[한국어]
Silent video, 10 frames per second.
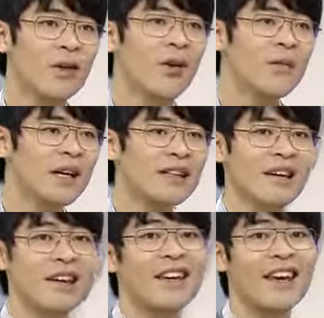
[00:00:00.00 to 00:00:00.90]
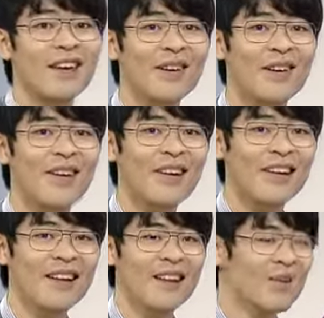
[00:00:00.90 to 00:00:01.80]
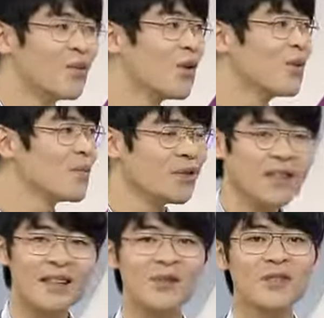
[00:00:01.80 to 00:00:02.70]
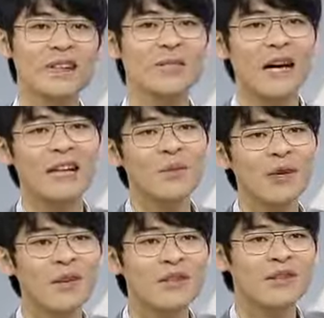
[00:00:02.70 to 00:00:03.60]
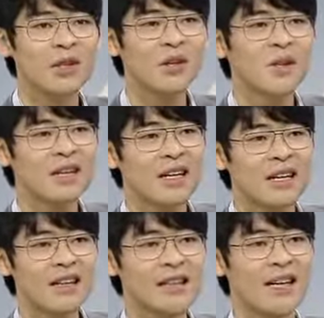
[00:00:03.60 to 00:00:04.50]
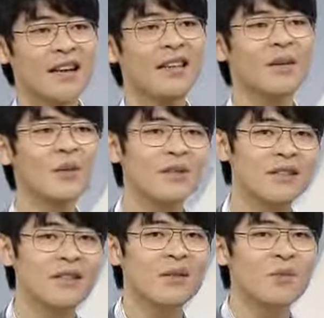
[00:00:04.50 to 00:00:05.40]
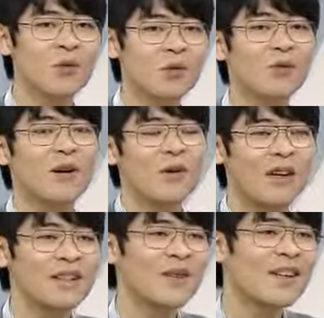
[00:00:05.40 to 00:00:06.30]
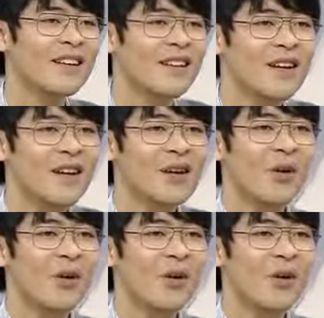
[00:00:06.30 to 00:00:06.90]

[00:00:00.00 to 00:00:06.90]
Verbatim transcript: 그 얼마나 다행이에요. 네. 물론 뭐 틀린 문제가 많으면 처음에 이제 하다 잘 안 되면 그때는 뭐 욕도 나오고 하지만 어.